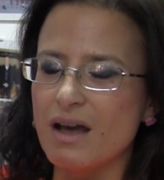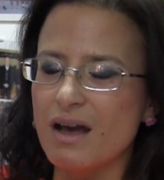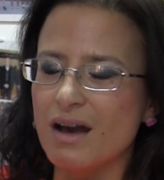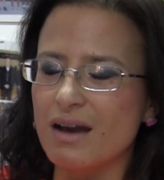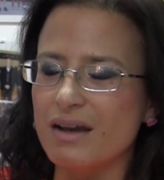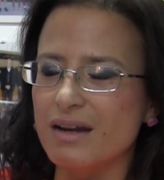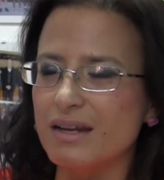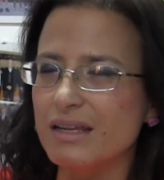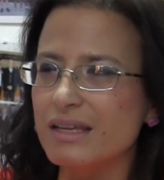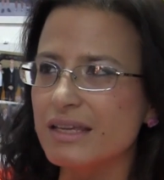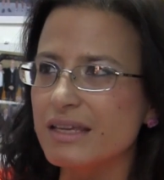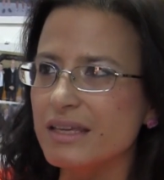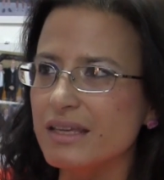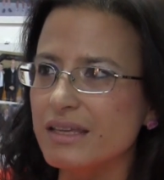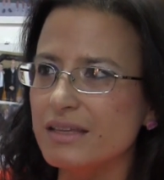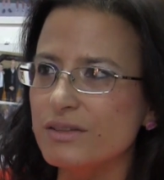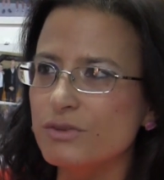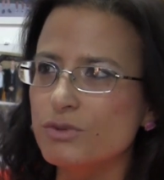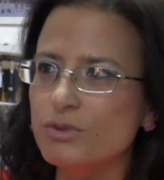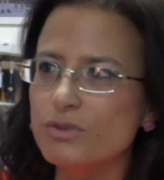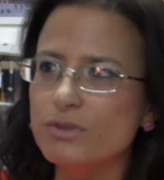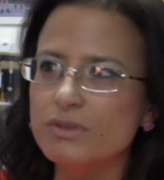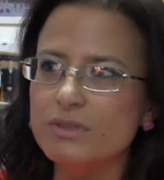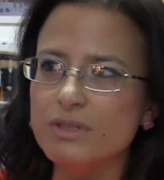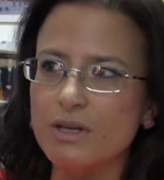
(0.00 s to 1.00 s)

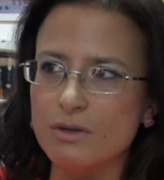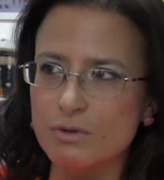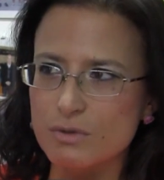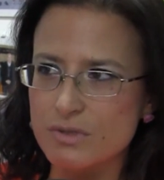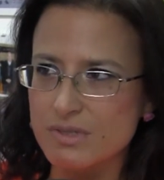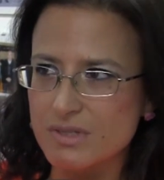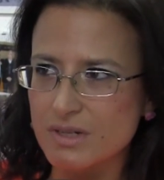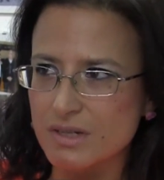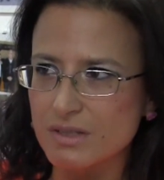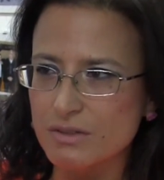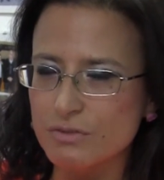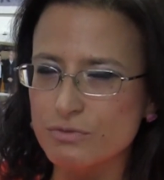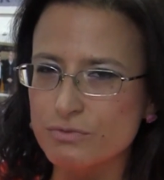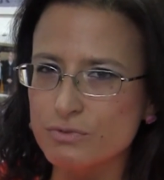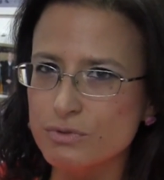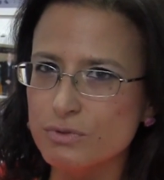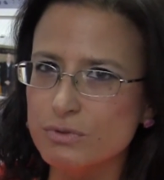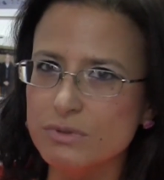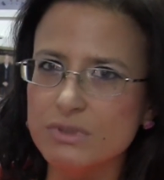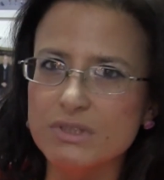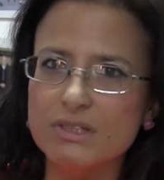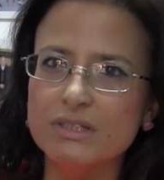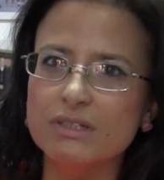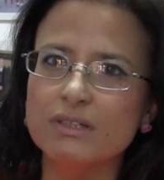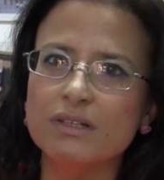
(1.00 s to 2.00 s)
arricchito dallo street
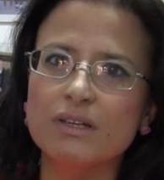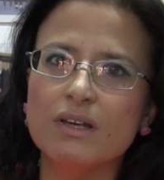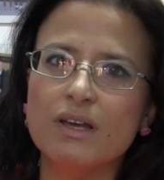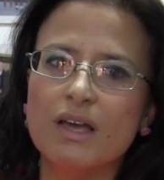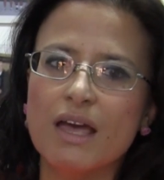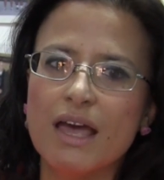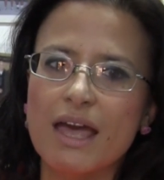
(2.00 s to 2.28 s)
food